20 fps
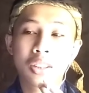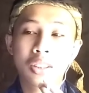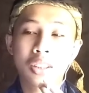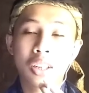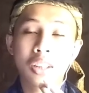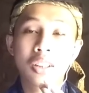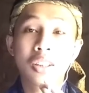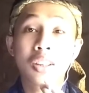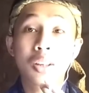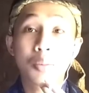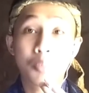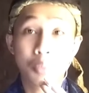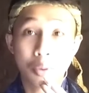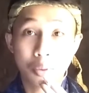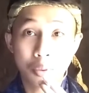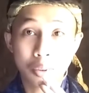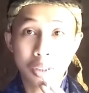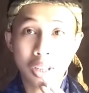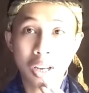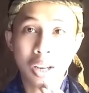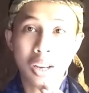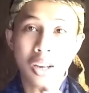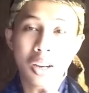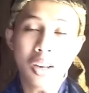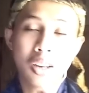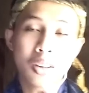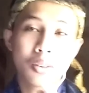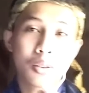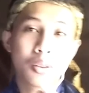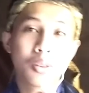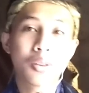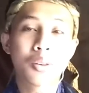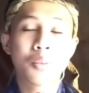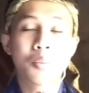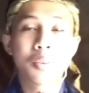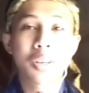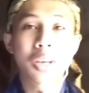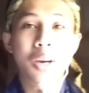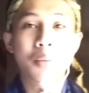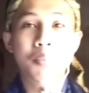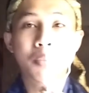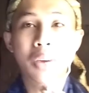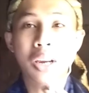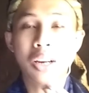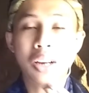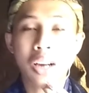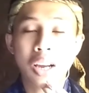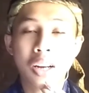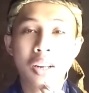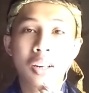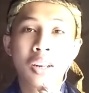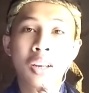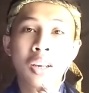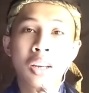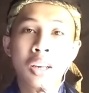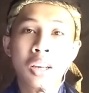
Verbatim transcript: saya tetap berusaha untuk menyampaikan